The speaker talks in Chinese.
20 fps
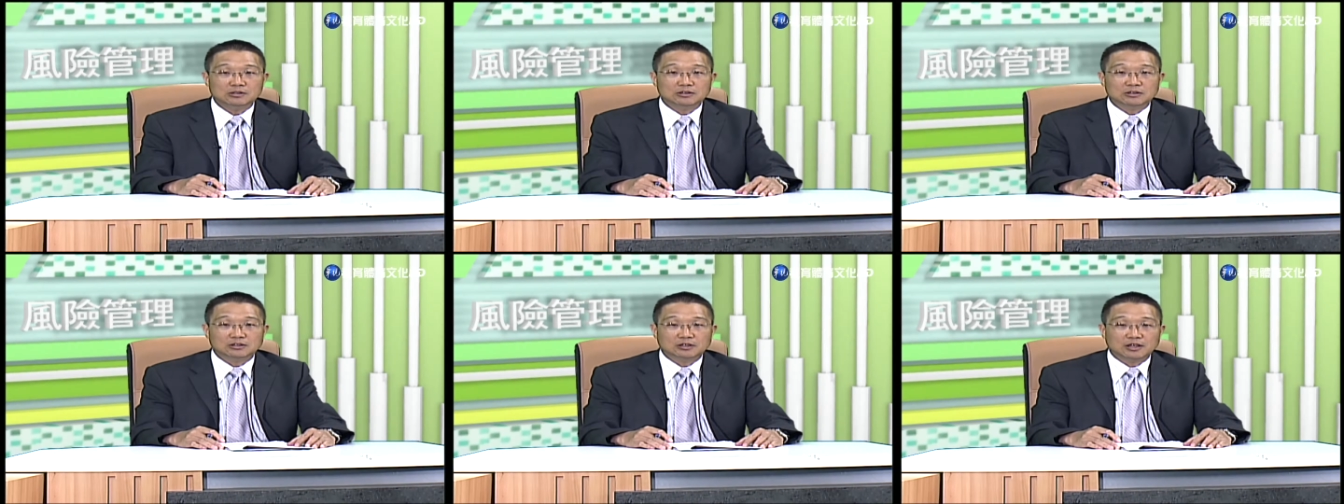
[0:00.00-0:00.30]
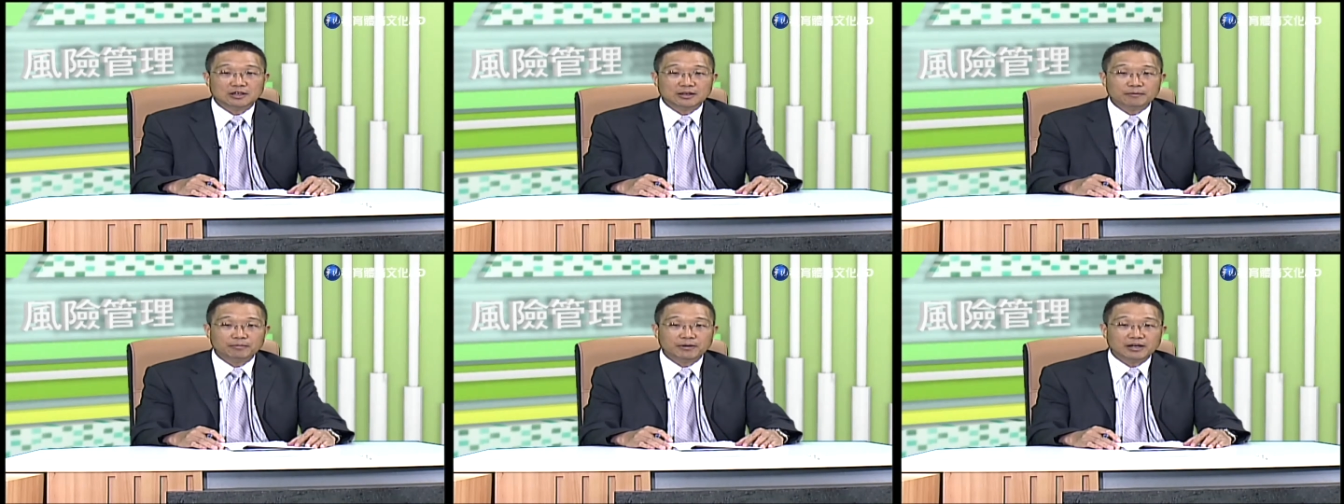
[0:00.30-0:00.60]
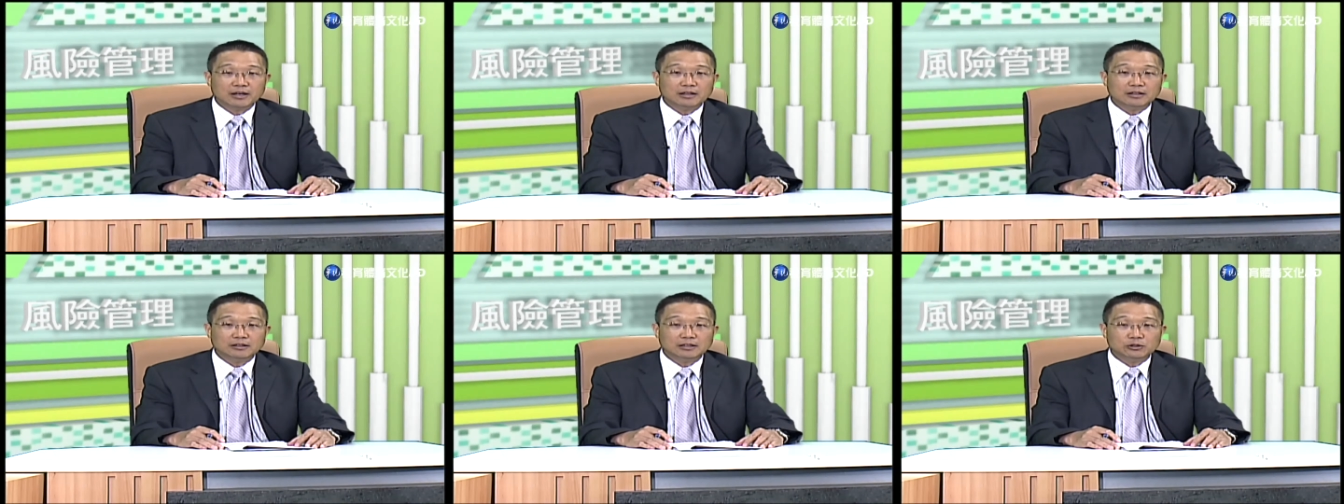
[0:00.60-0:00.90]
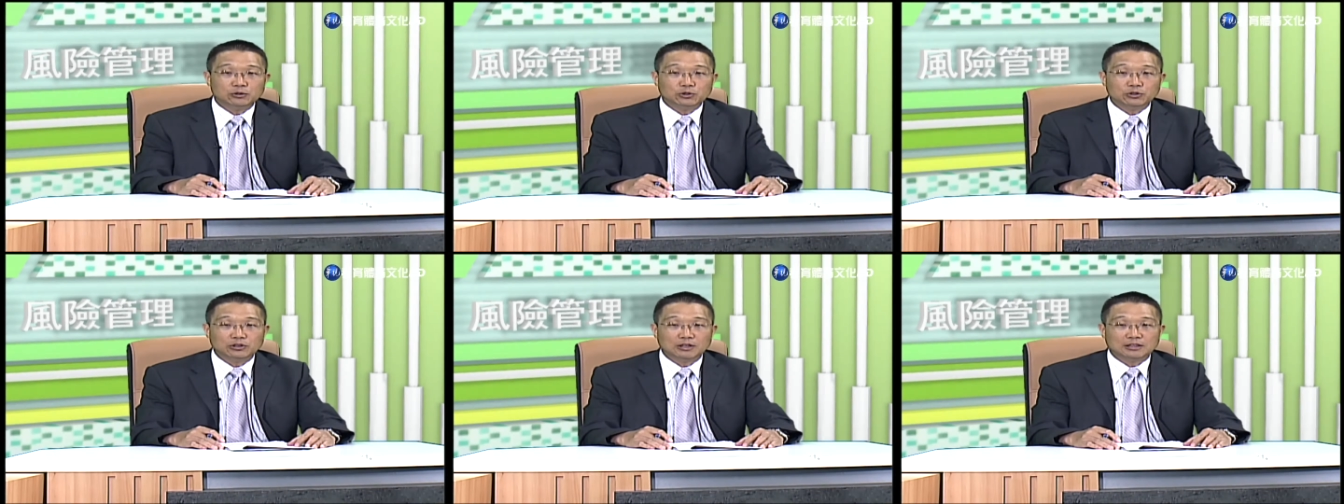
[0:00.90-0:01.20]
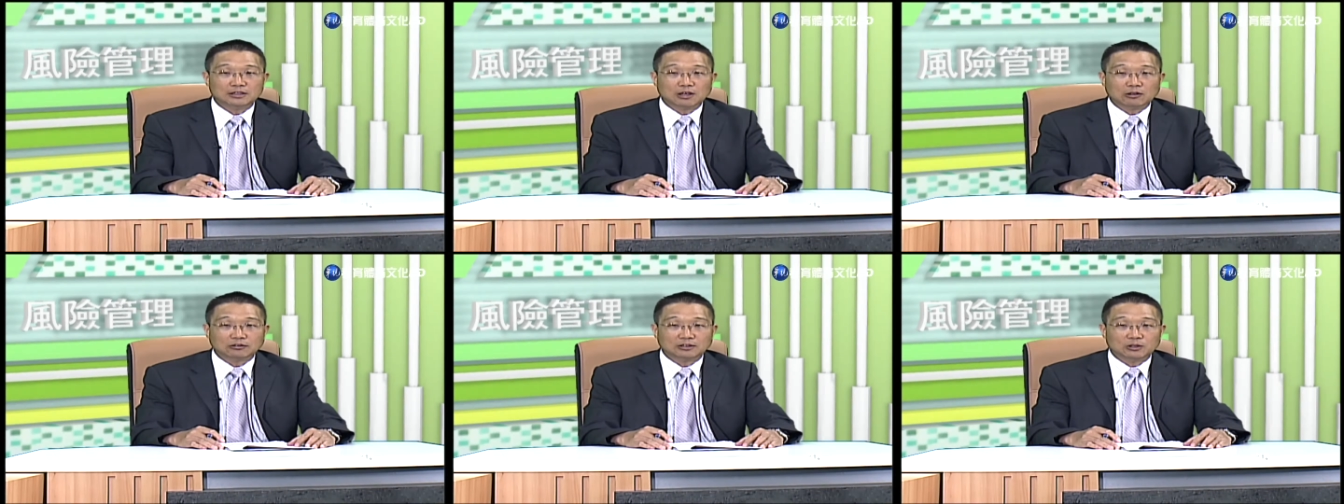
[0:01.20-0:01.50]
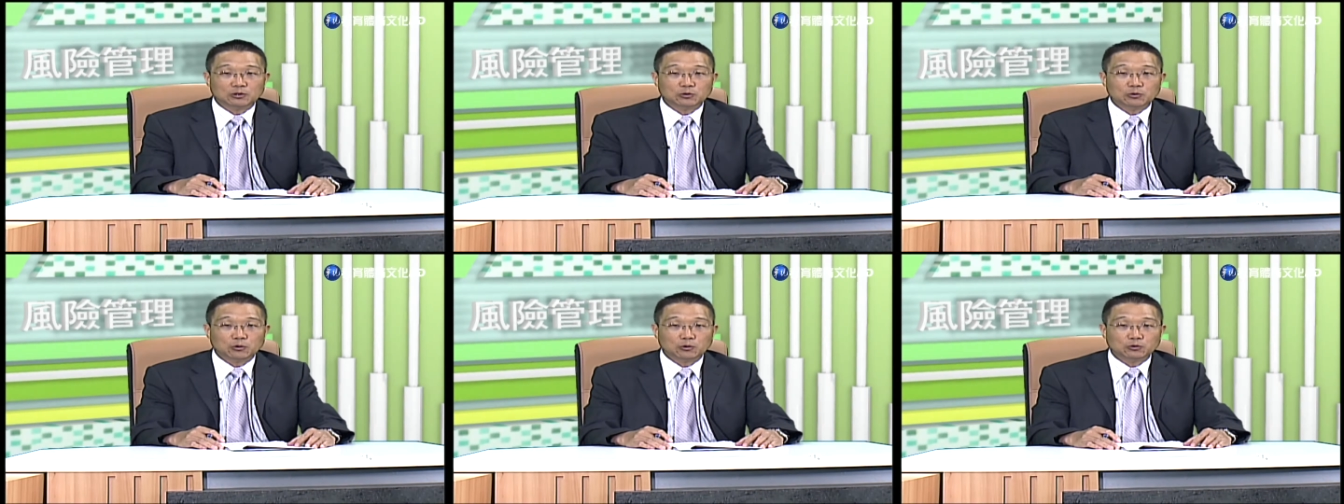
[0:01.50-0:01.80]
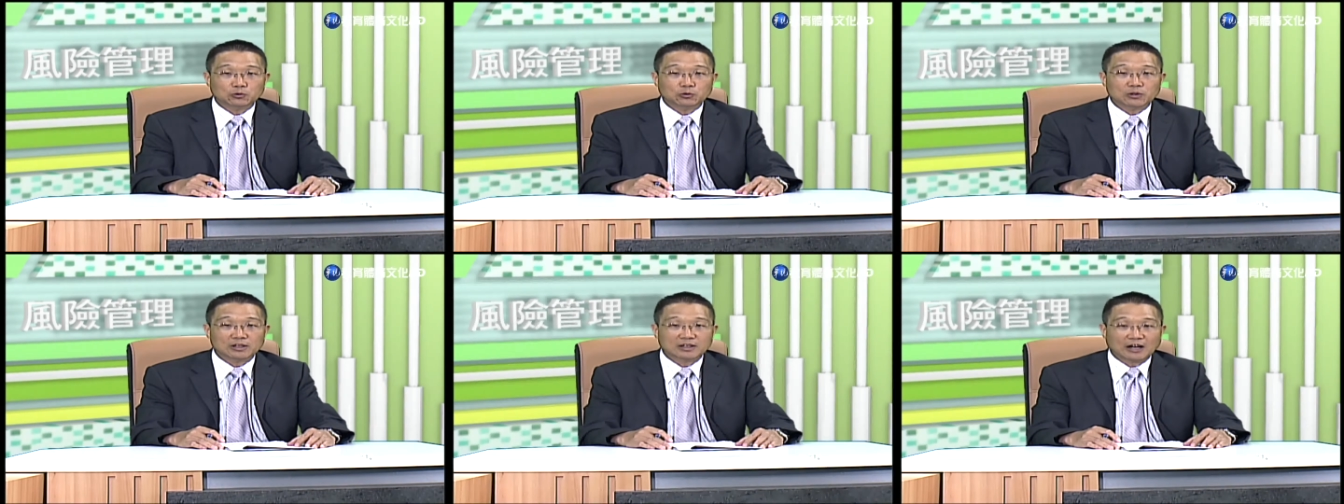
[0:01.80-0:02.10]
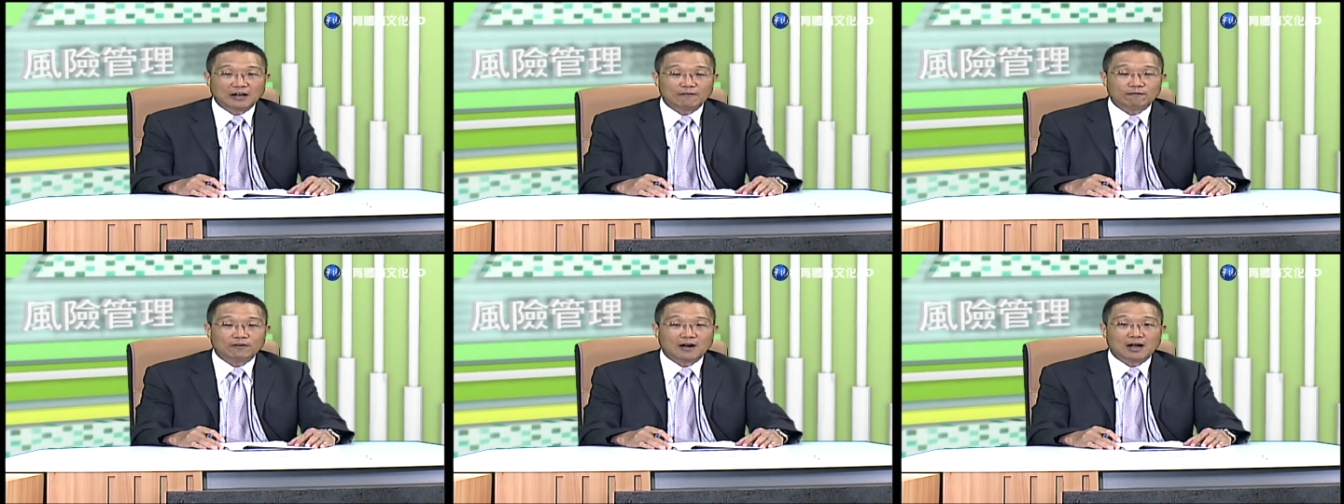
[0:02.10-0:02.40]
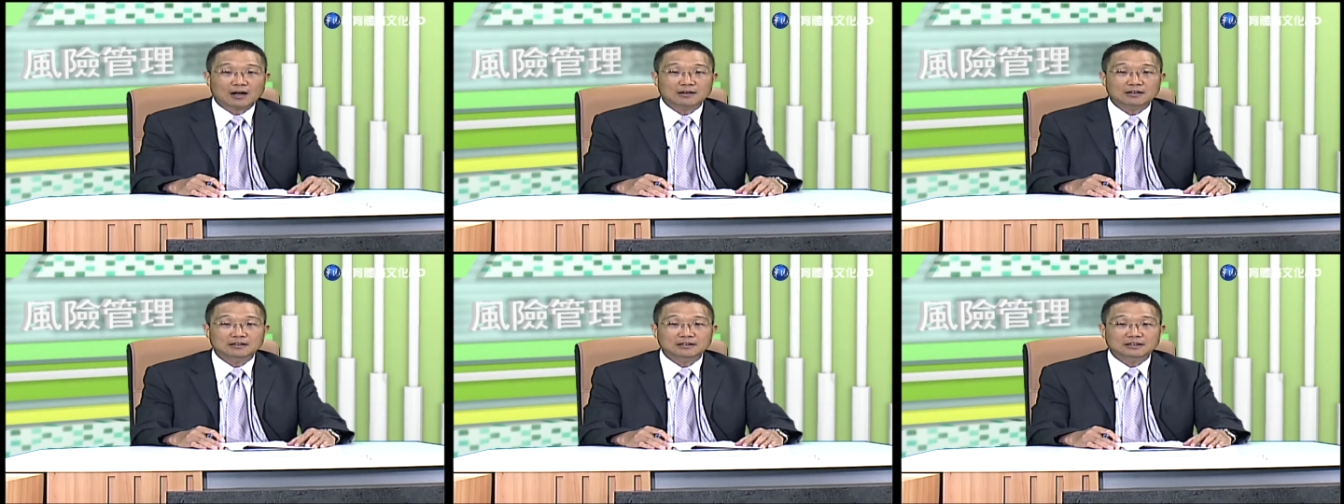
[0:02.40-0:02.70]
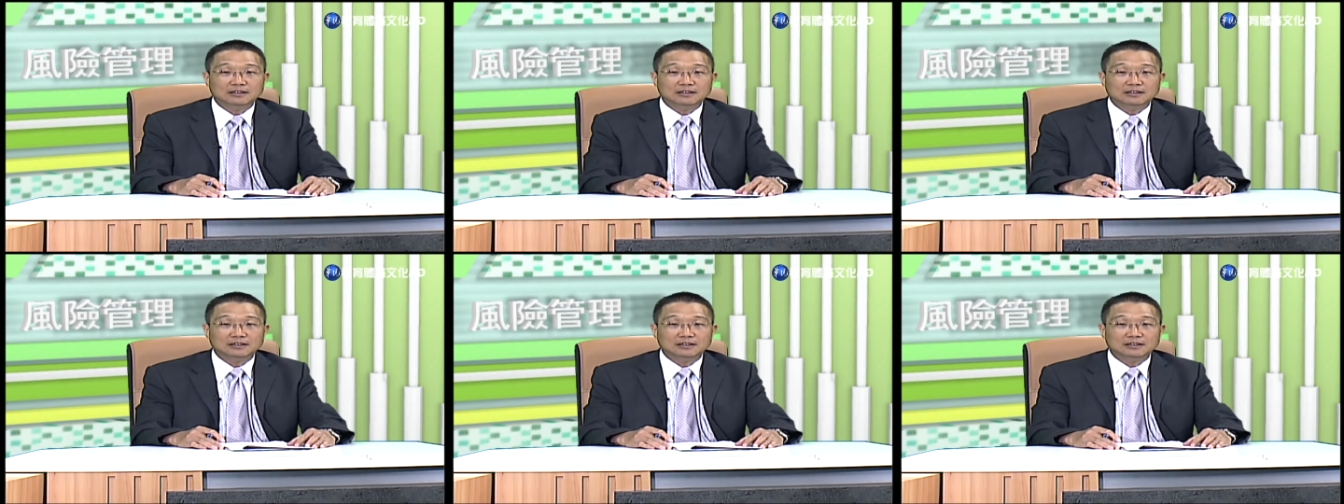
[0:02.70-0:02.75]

使得平原地区也造成过度的开发，